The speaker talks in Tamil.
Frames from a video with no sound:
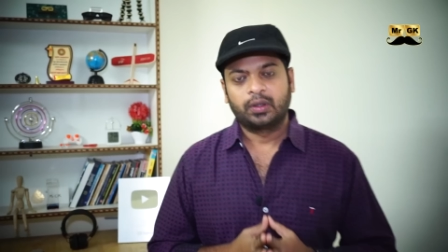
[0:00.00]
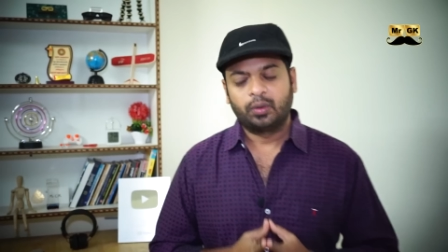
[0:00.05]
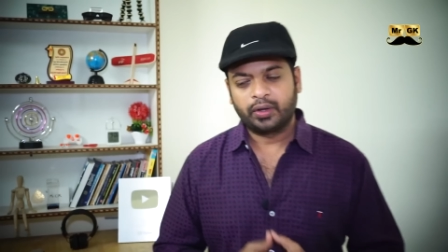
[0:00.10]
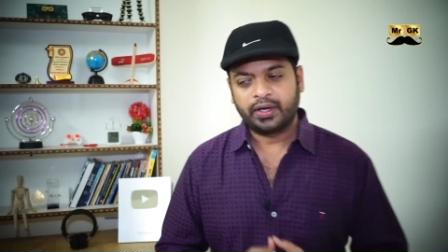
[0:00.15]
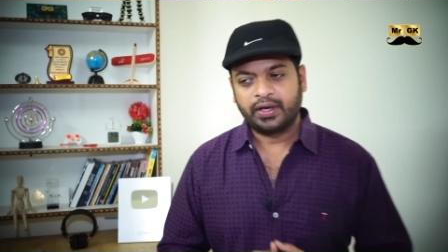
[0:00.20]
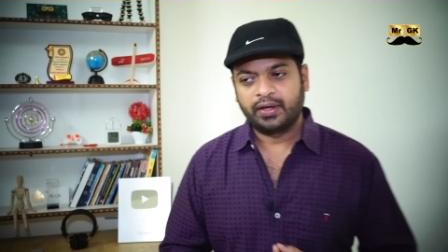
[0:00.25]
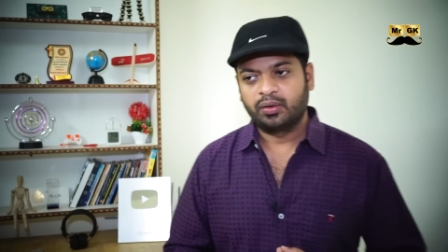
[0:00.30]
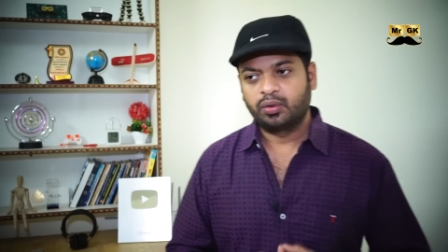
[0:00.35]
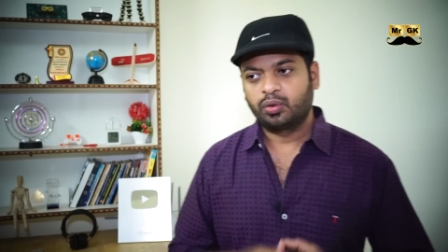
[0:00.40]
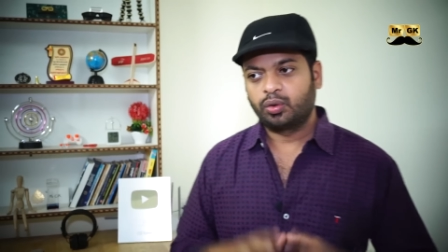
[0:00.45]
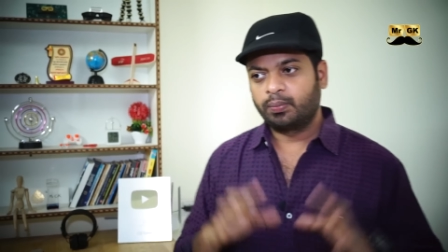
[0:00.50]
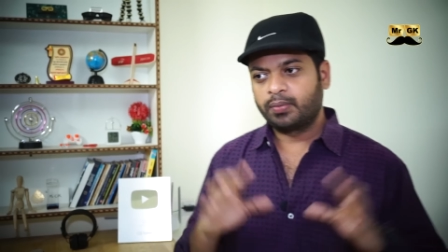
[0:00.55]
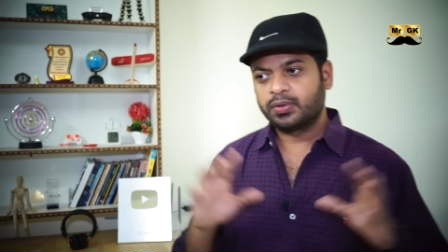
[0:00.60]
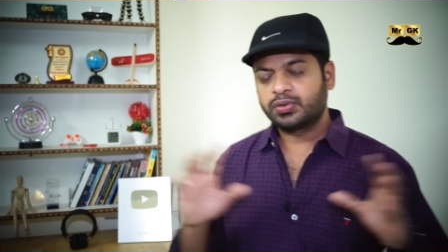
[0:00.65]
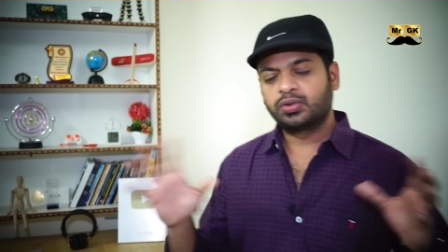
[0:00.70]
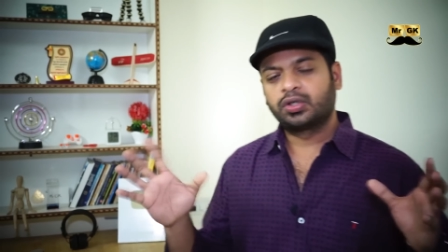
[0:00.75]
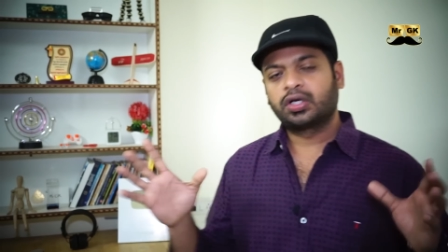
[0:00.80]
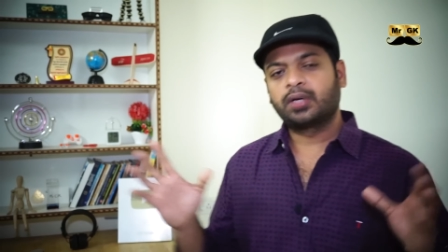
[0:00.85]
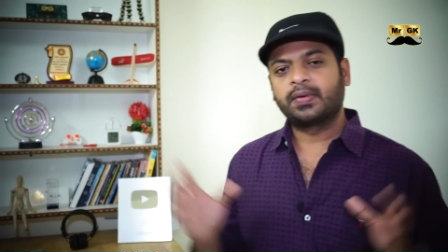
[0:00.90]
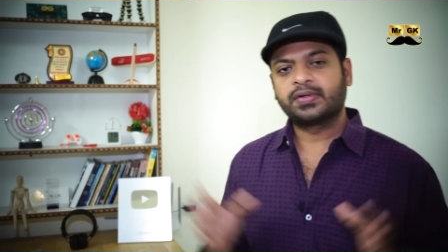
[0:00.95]
ஓகே ரொம்ப
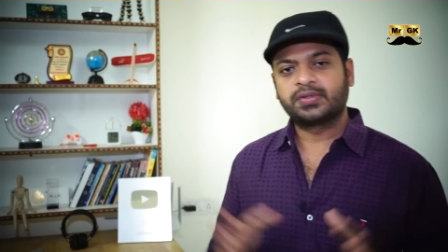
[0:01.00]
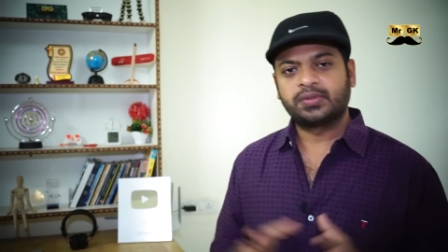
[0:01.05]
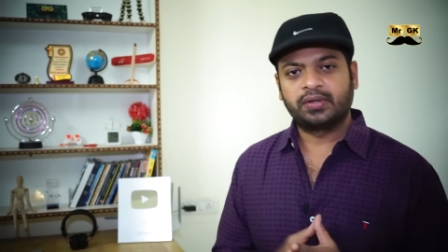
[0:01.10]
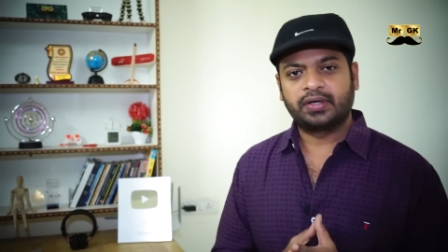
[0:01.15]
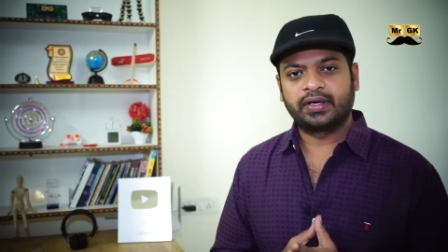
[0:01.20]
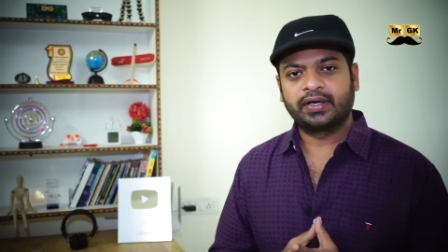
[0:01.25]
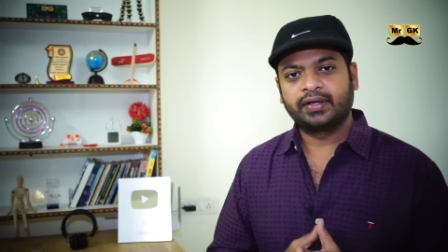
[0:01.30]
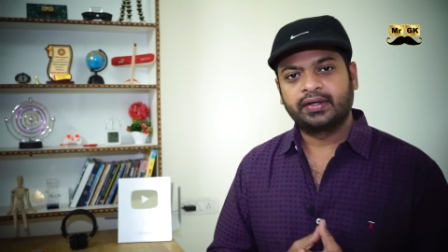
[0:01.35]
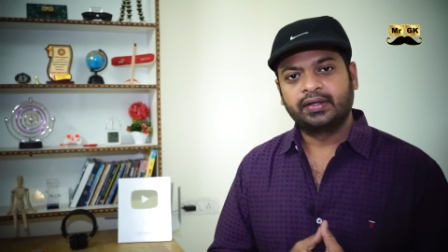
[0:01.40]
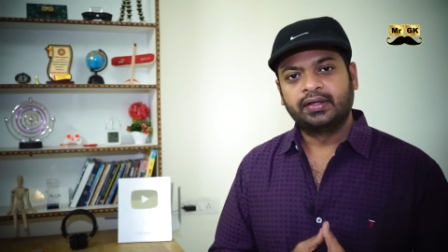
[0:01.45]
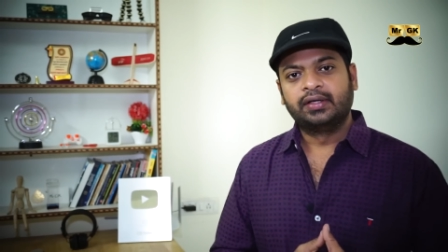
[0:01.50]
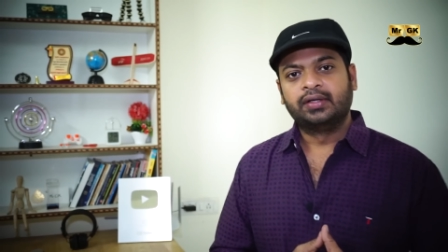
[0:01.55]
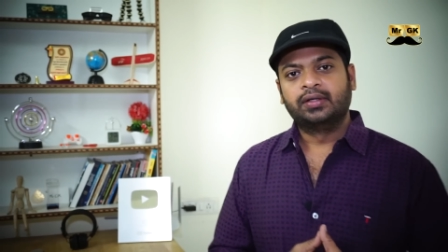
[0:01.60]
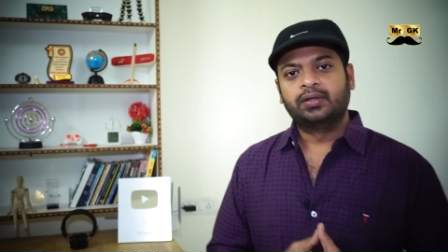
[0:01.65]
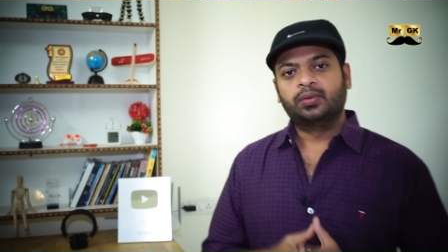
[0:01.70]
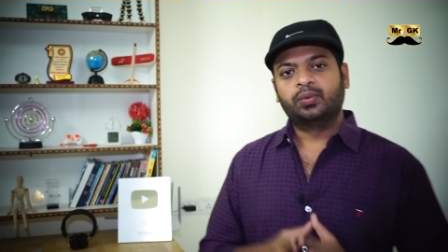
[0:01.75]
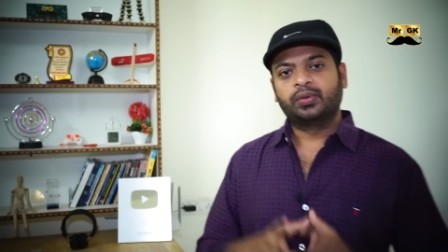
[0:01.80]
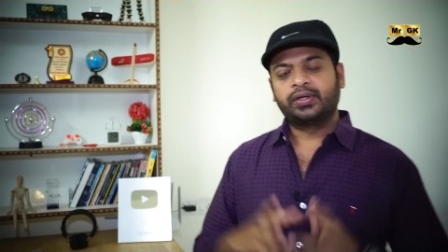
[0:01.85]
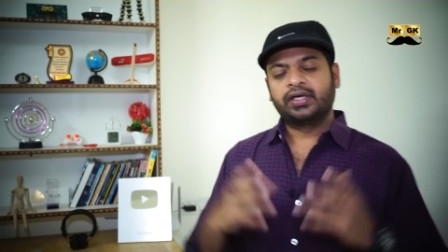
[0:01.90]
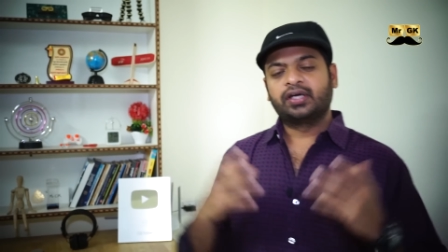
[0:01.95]
சுருக்கமாக சொல்கிறேன்
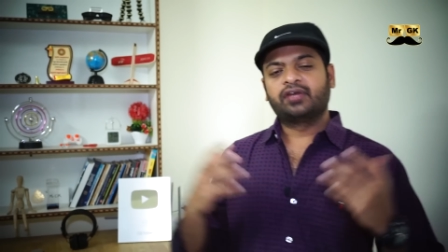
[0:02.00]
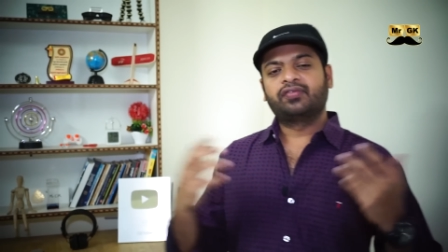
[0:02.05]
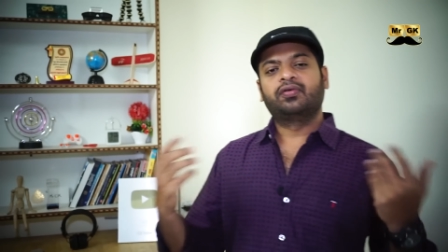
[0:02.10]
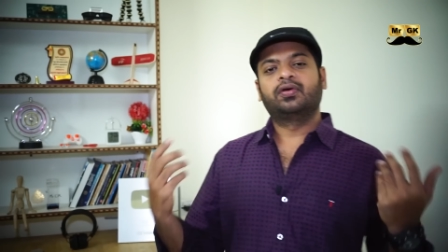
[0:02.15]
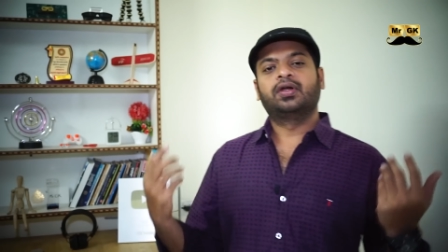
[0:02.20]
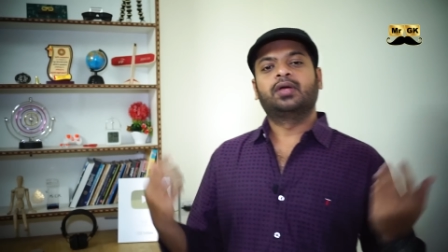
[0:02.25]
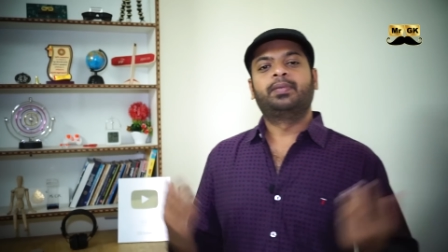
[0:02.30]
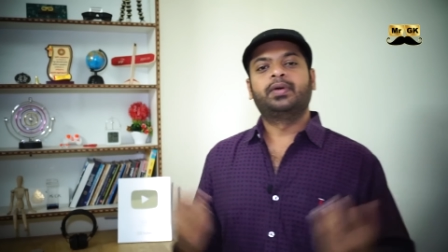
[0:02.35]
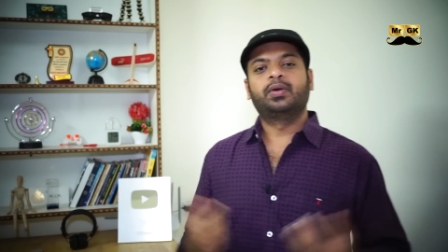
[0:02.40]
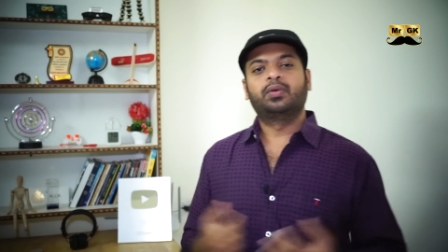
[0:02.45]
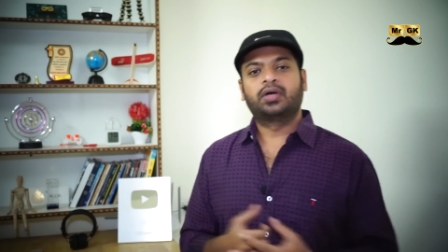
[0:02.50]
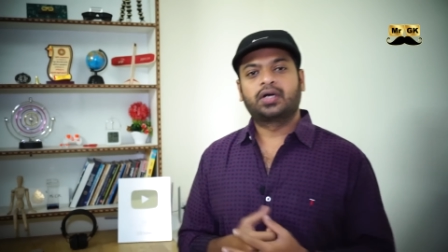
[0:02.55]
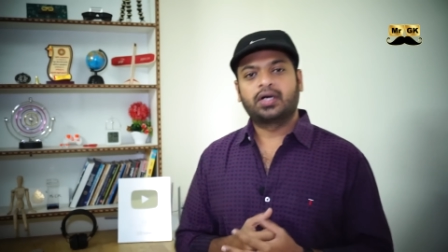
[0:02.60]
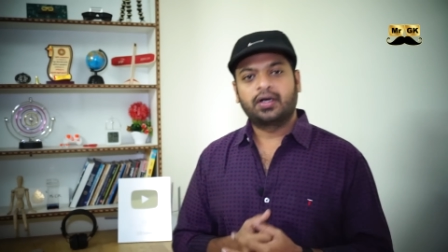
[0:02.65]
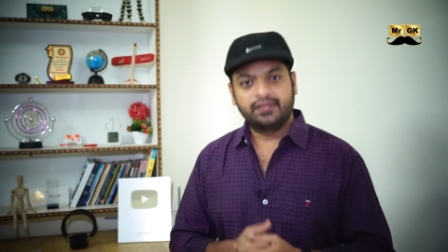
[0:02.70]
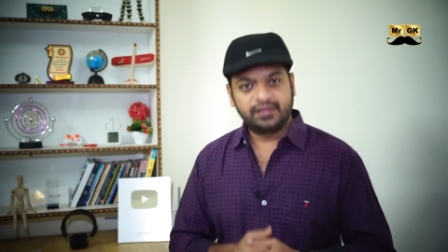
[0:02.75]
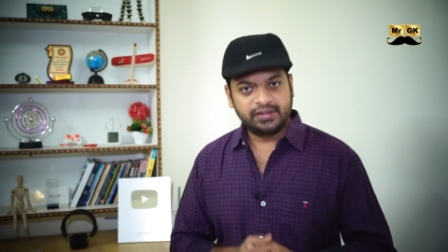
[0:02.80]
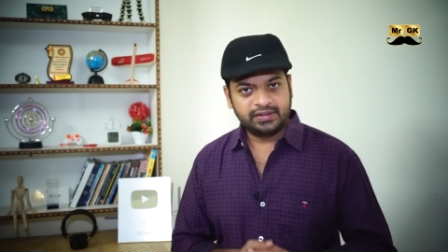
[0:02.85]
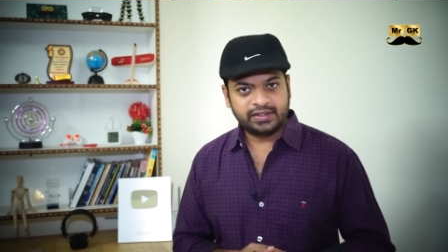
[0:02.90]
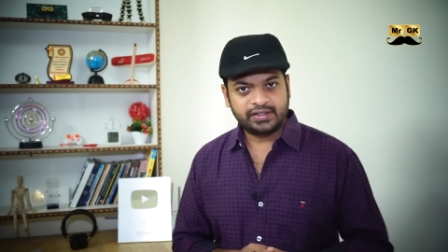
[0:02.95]
ஒரு இயர்ஃபோன் எப்படி ஒர்க்
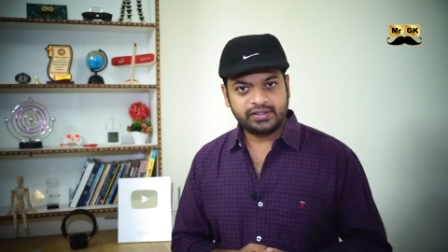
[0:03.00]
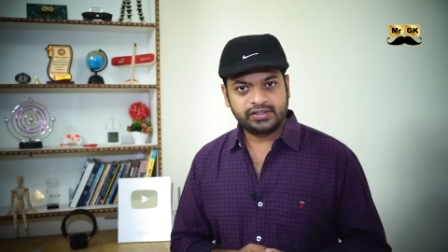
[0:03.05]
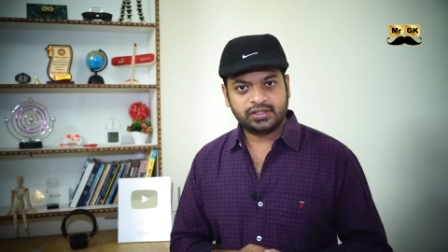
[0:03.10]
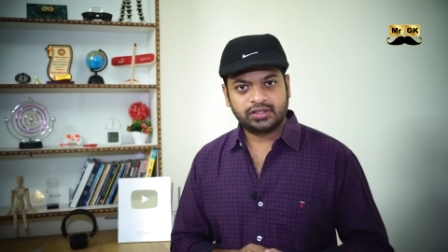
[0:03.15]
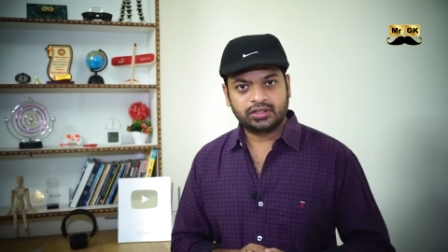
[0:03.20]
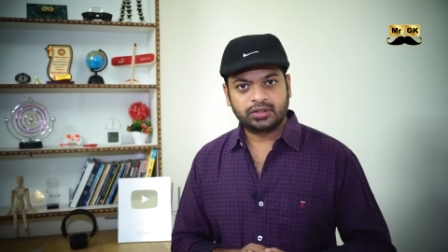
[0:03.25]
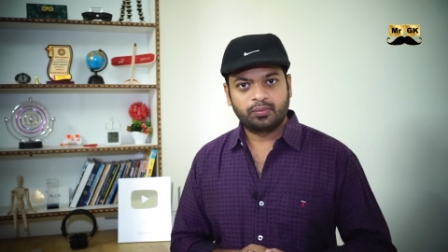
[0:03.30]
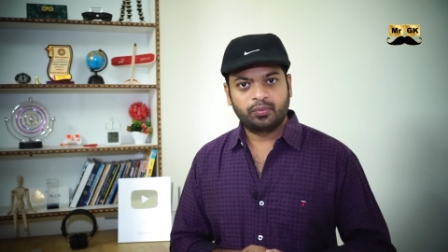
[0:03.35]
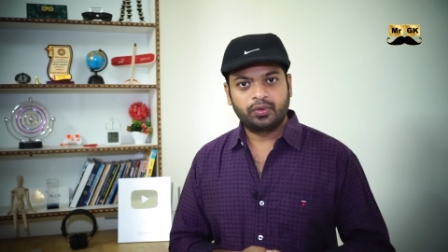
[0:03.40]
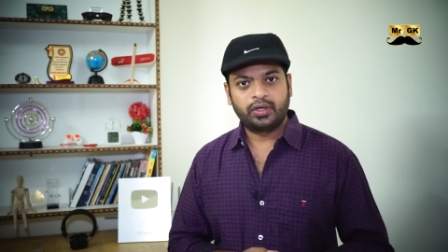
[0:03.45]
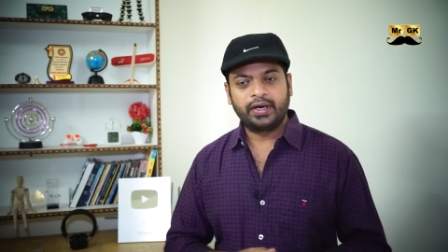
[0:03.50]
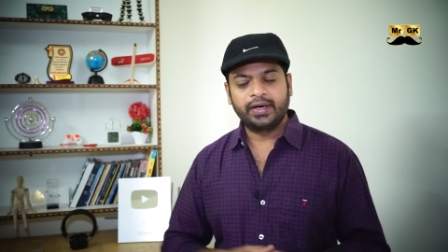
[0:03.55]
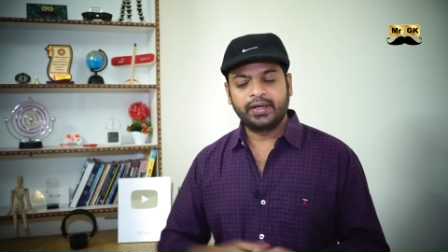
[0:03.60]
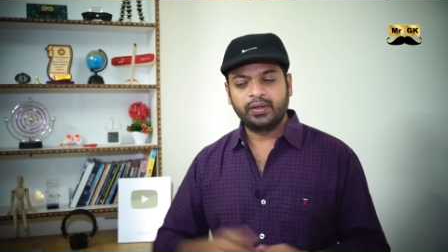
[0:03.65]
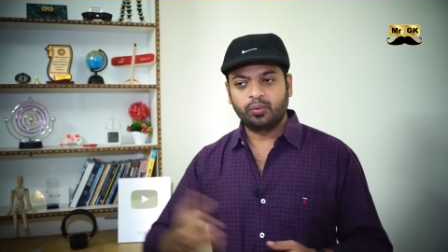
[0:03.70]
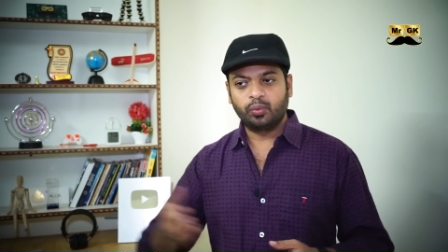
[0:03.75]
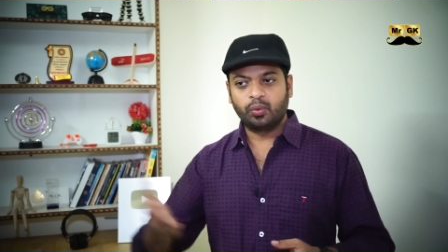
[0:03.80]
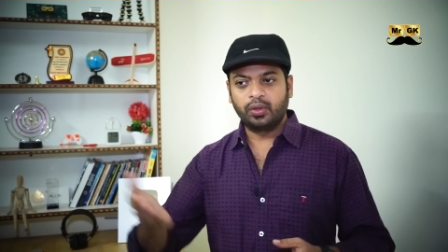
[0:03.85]
ஆகுதுன்னு தெரிஞ்சுக்கிறதுக்கு முன்னாடி